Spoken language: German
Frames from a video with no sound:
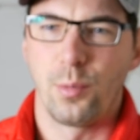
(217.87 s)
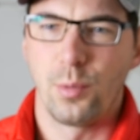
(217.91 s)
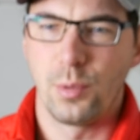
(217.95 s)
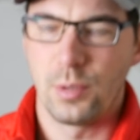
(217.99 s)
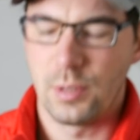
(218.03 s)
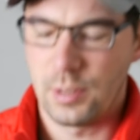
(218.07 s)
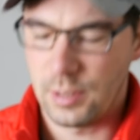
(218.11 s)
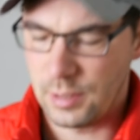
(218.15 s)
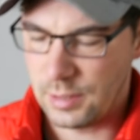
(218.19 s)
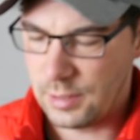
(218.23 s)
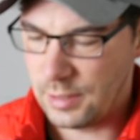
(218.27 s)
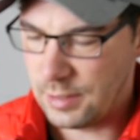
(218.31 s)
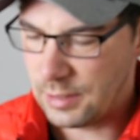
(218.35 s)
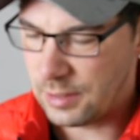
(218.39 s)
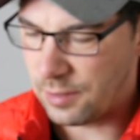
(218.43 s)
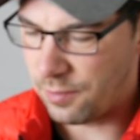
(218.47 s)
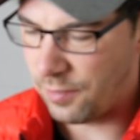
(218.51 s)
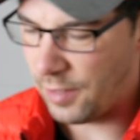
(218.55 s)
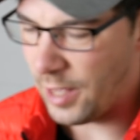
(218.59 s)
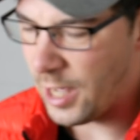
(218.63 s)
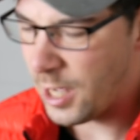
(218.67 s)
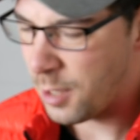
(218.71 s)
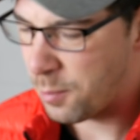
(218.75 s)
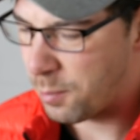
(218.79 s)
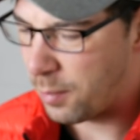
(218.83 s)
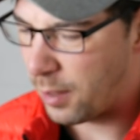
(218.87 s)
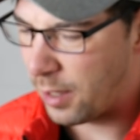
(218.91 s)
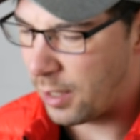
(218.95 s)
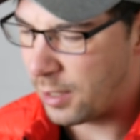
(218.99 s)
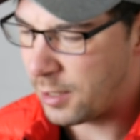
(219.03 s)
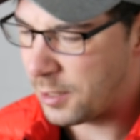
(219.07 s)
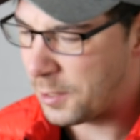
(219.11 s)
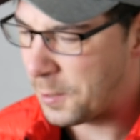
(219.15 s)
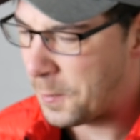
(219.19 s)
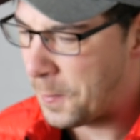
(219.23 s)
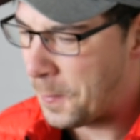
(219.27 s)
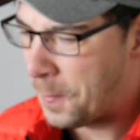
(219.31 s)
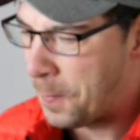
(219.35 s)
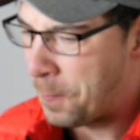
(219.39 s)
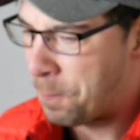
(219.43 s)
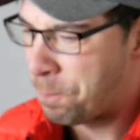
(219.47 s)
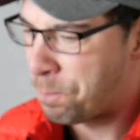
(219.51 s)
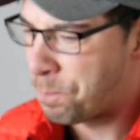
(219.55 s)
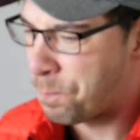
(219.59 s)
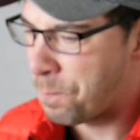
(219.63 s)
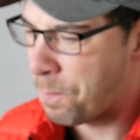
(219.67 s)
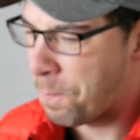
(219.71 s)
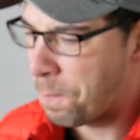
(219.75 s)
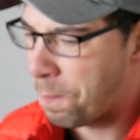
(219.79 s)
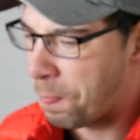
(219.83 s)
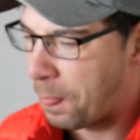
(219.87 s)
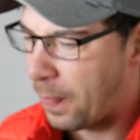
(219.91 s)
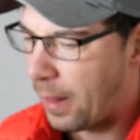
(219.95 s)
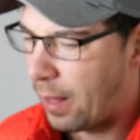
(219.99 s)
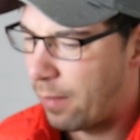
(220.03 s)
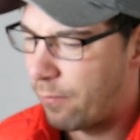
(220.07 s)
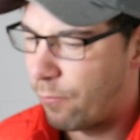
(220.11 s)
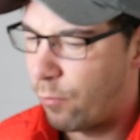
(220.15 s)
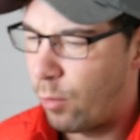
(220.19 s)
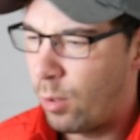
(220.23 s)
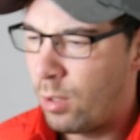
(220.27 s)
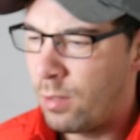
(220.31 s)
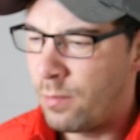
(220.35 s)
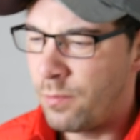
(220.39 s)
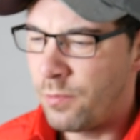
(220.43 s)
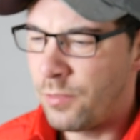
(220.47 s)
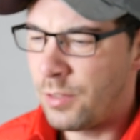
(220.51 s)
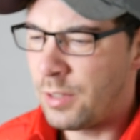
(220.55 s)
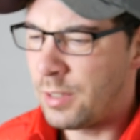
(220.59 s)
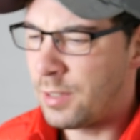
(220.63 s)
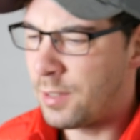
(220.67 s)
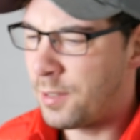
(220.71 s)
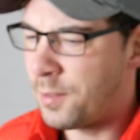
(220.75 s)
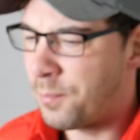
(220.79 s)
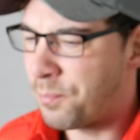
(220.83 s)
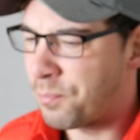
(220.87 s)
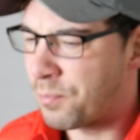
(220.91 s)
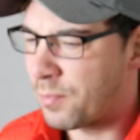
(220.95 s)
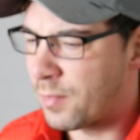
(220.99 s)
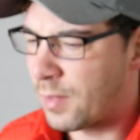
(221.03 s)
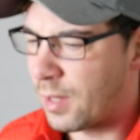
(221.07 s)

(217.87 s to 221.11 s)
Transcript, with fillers: Und diese Werkbank wollen wir